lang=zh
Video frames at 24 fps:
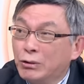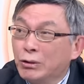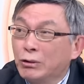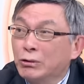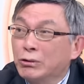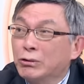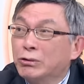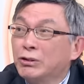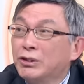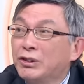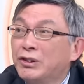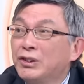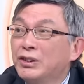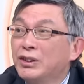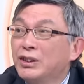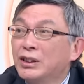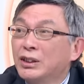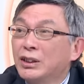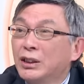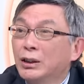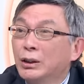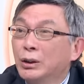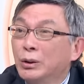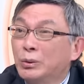走出自
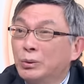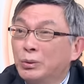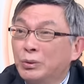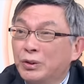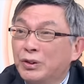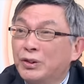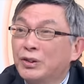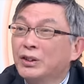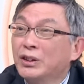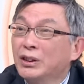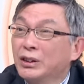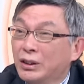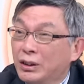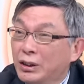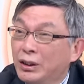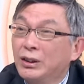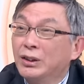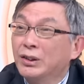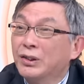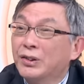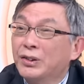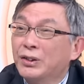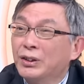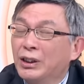己的股市的
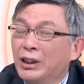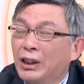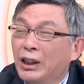特色